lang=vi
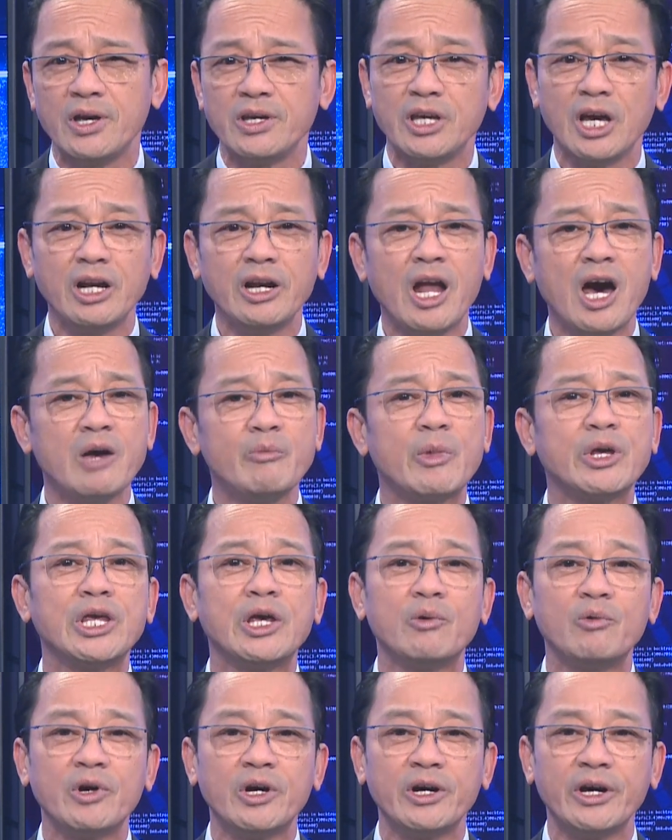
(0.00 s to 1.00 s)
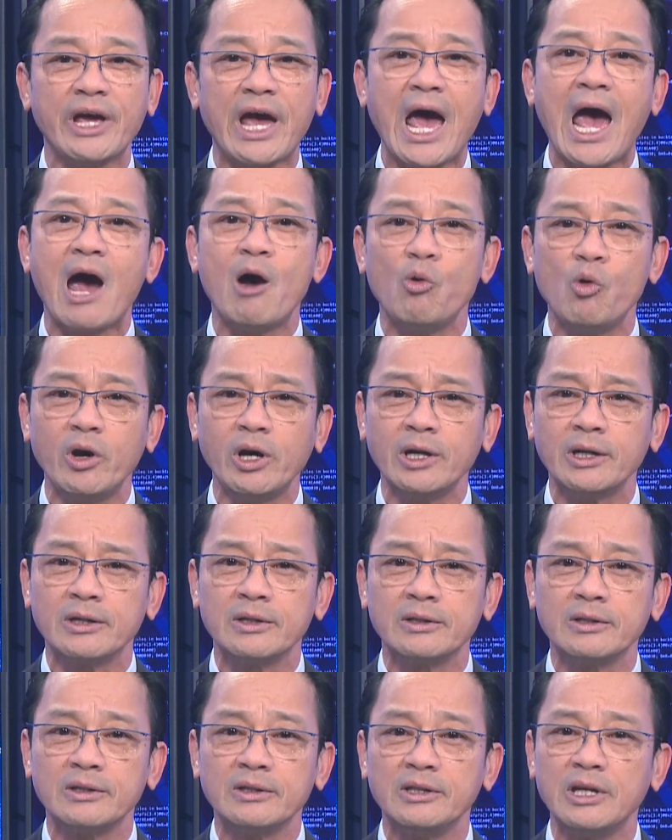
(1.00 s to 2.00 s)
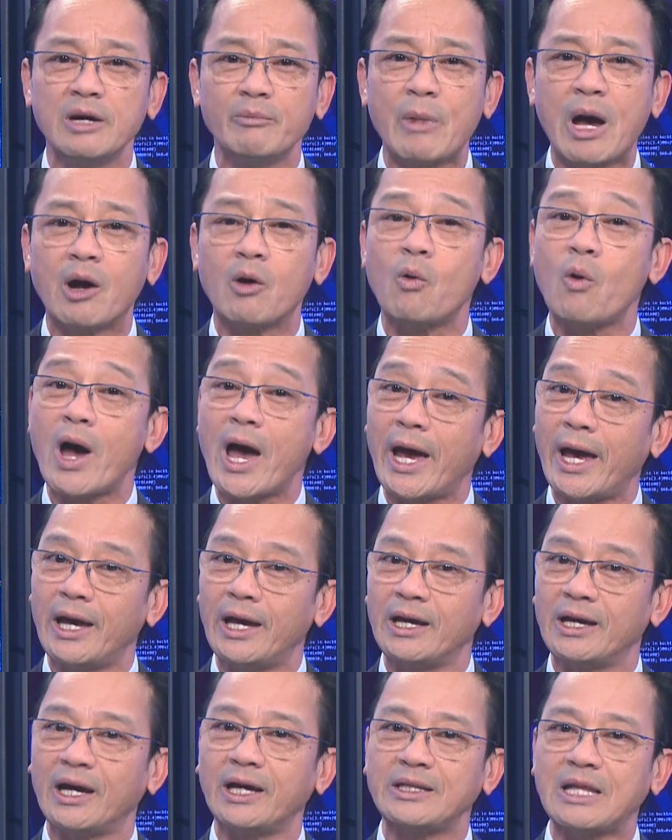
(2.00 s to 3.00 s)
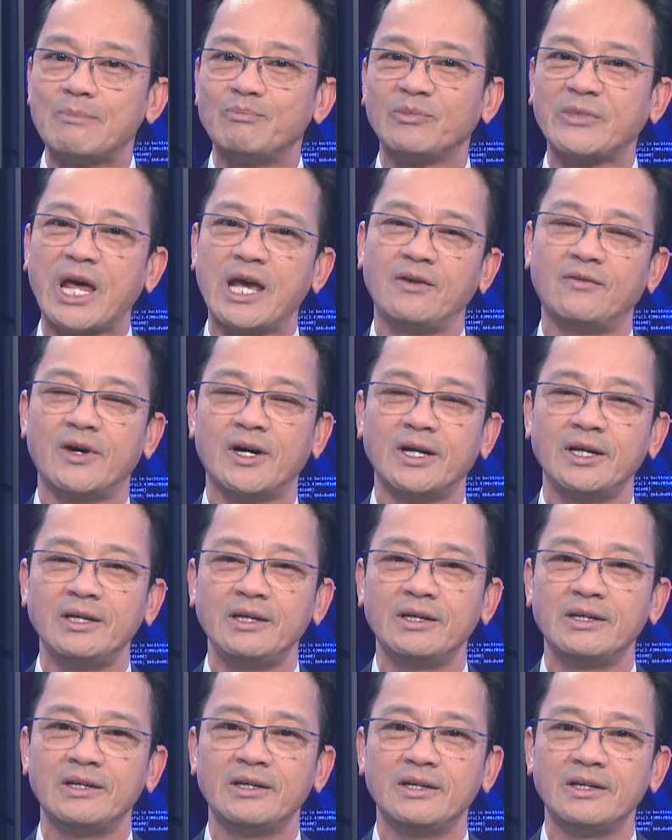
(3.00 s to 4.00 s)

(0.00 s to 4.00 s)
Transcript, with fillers: những nơi mà nhiều người ao ước nhưng mà ngoài cái tầm tay với